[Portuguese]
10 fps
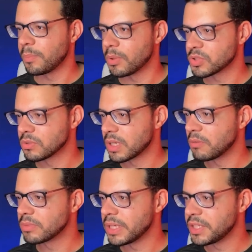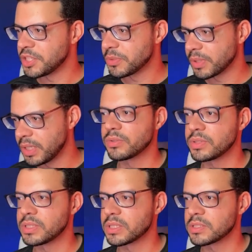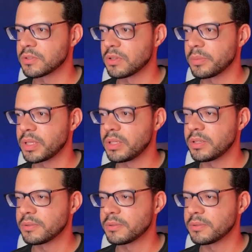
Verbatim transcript: posso colocar um textinho aqui, será seu nome aqui,